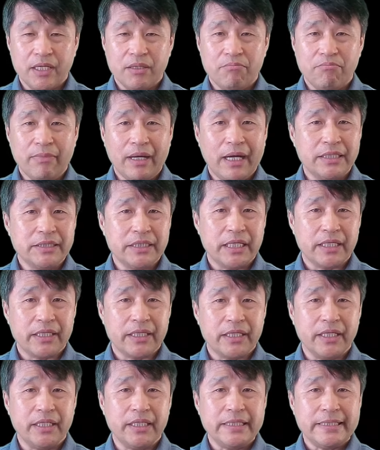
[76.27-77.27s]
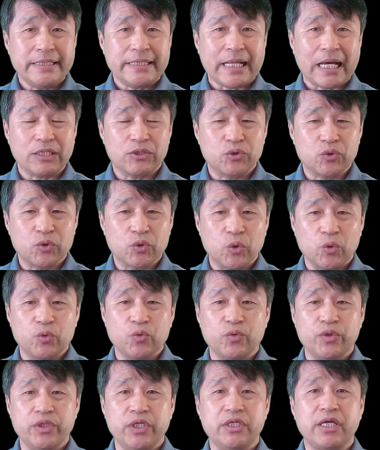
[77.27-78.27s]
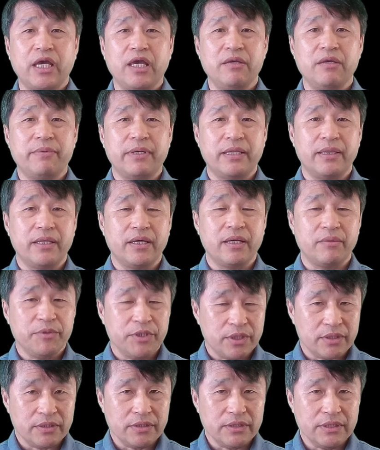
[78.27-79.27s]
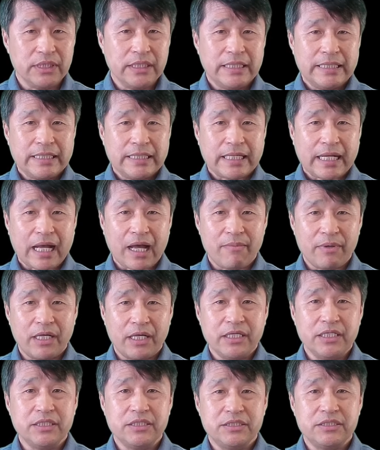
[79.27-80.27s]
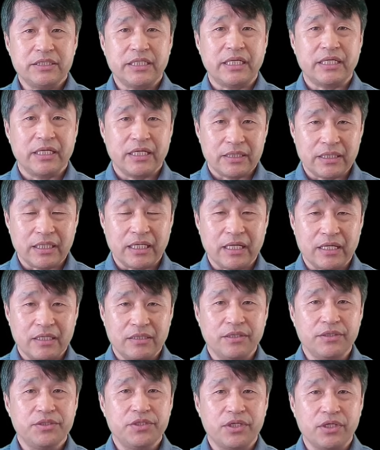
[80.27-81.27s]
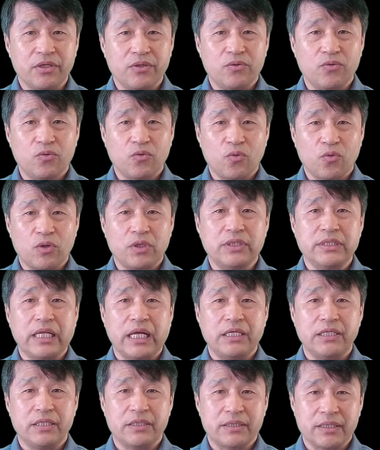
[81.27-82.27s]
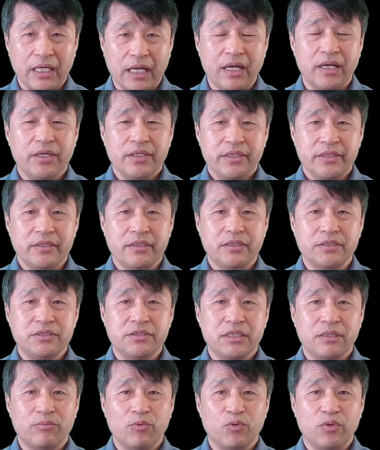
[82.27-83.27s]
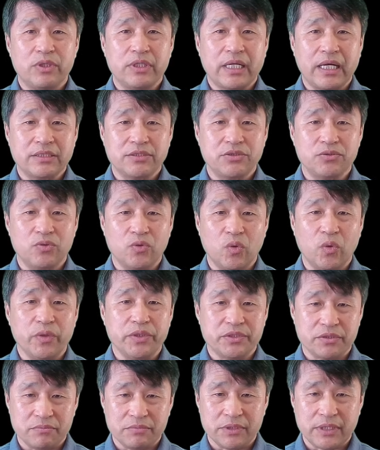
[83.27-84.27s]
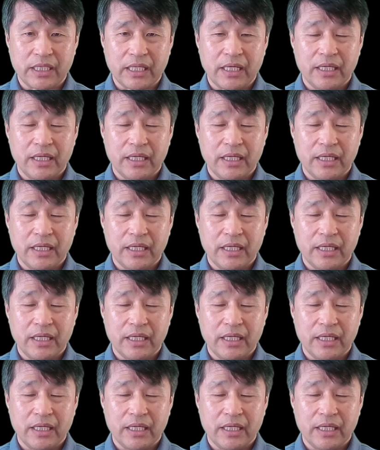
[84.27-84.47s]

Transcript: 만약에 나토군이 개입한다면 가만히 있지 않겠다라는 경고를 날렸다. 이런 제목을 가지고 있습니다.